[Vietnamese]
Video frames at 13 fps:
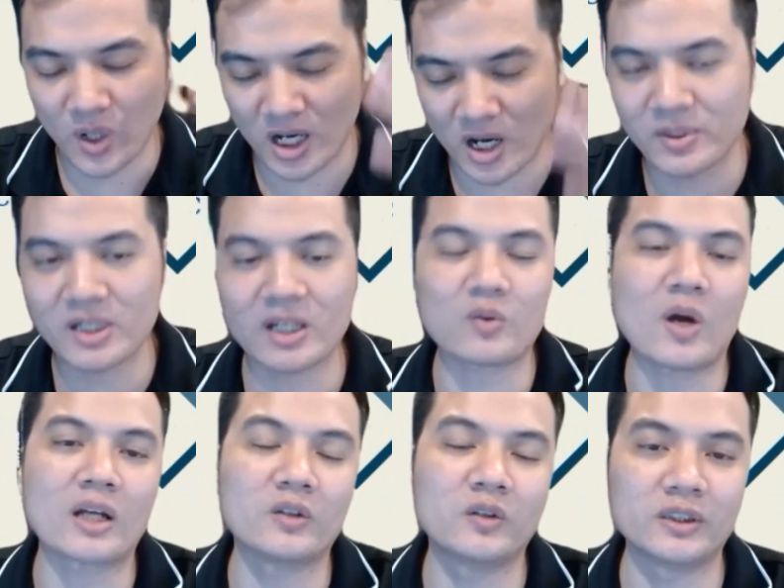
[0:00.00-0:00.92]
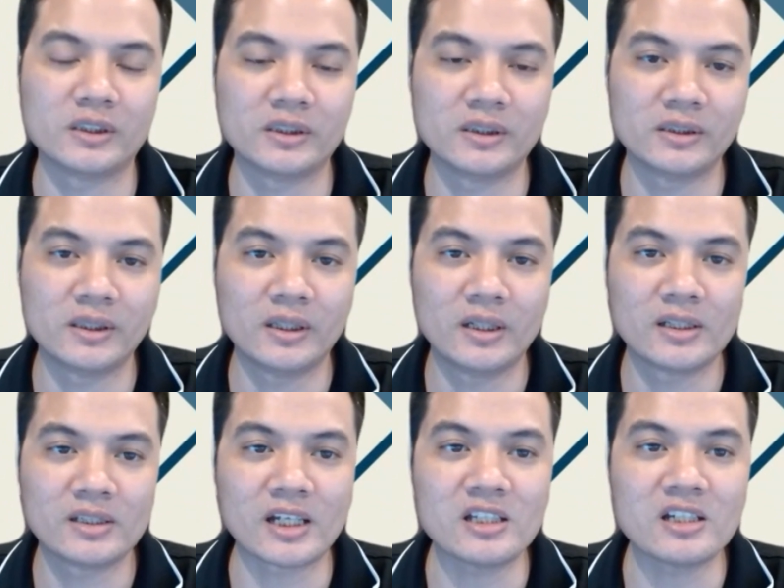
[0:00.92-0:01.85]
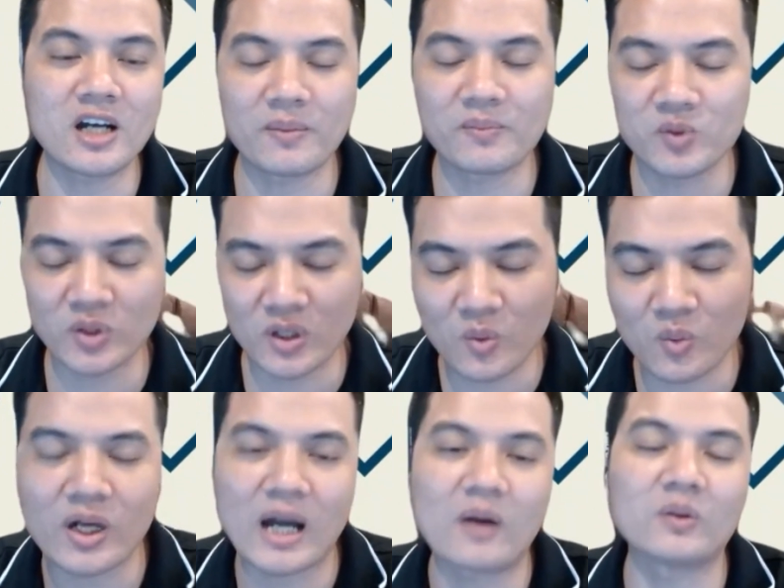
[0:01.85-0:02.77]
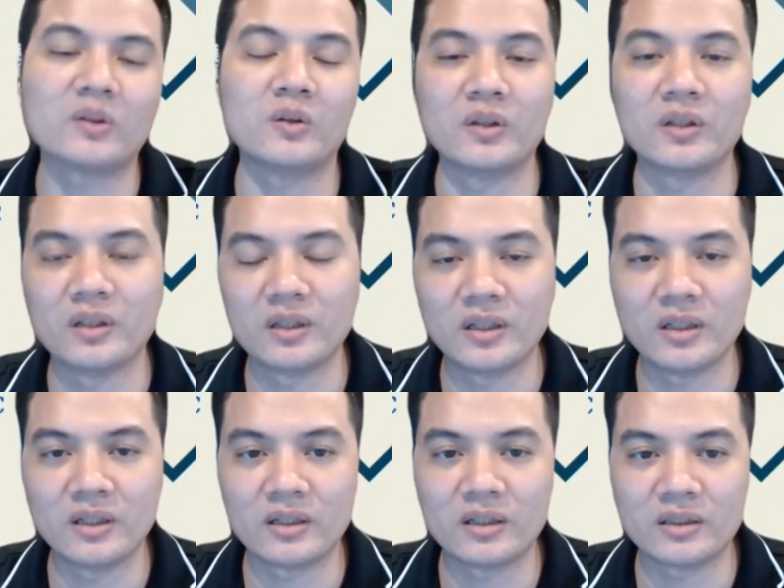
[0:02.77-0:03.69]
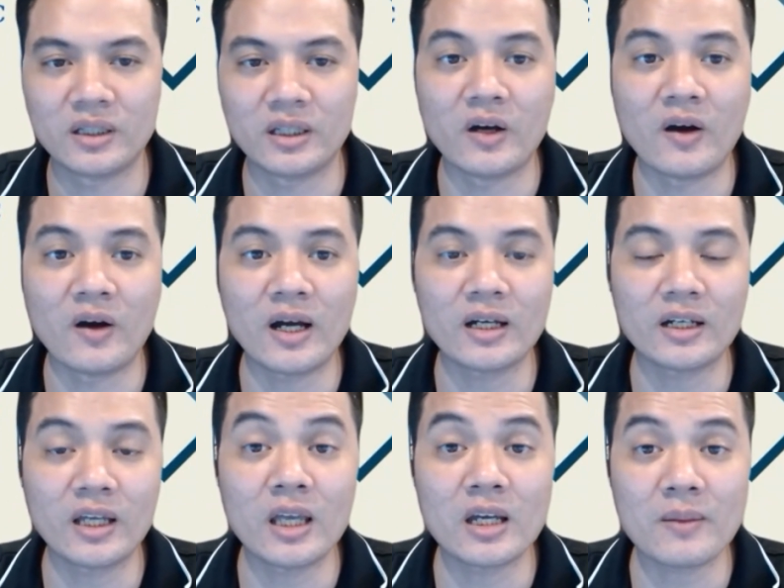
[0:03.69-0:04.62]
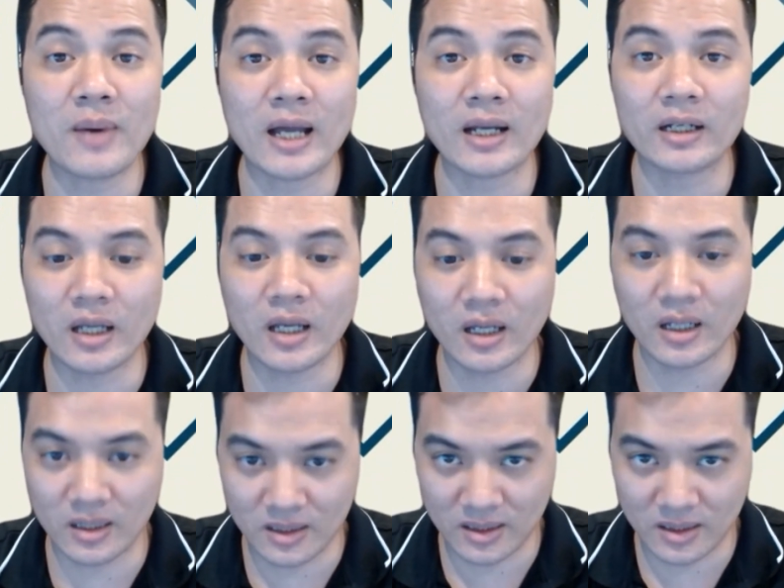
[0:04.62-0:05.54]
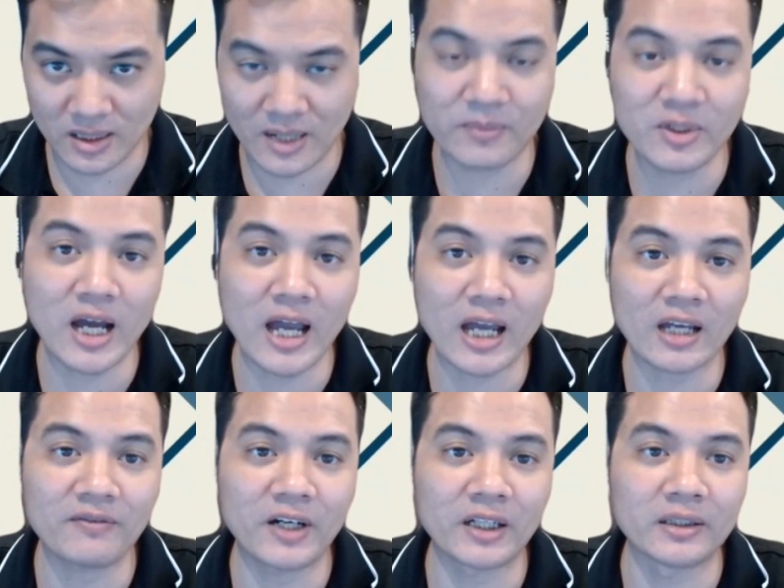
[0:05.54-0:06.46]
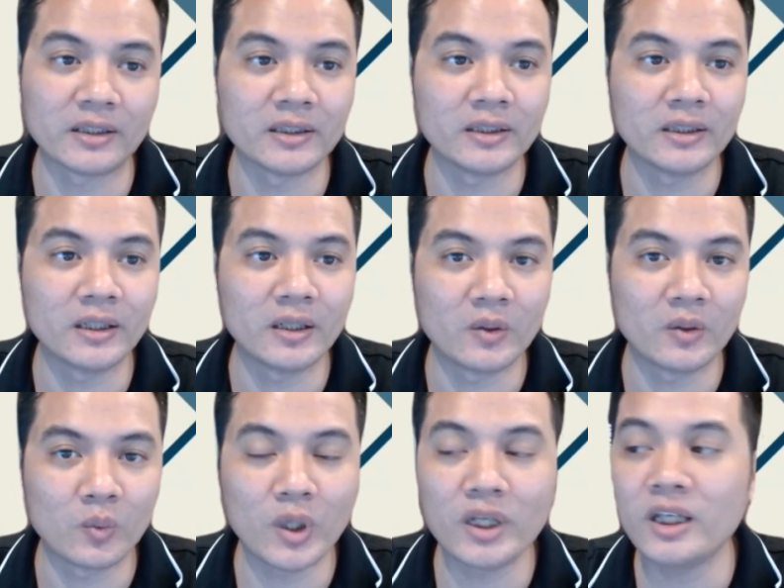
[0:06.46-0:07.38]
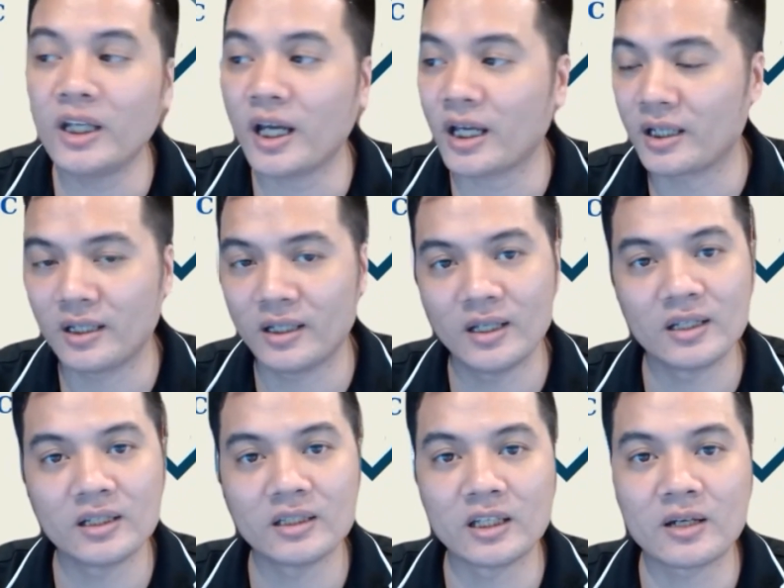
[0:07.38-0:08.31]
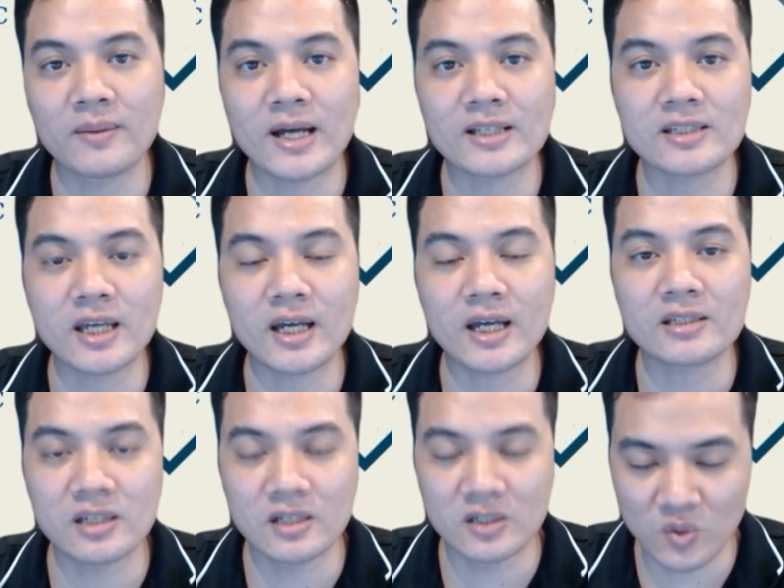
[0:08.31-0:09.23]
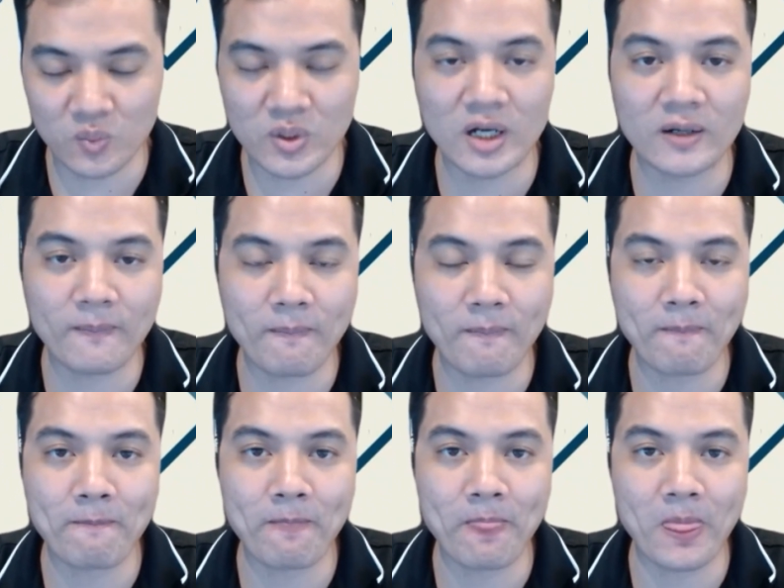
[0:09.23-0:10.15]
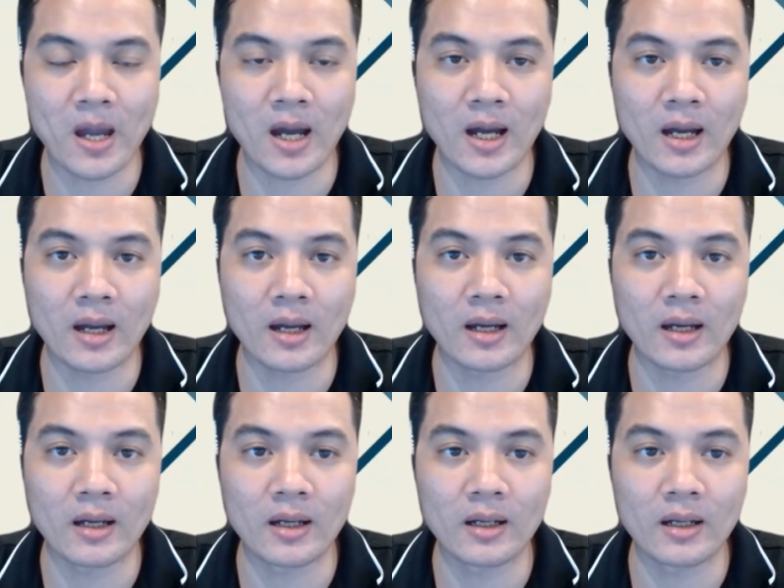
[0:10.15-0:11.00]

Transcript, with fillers: quảng cáo bị ngắt quãng thôi. Tránh trường hợp chúng ta không quảng cáo thôi. Thì đó, khi các bạn nắm được hai cái phần nguyên lý này thì các bạn sẽ sử dụng được à,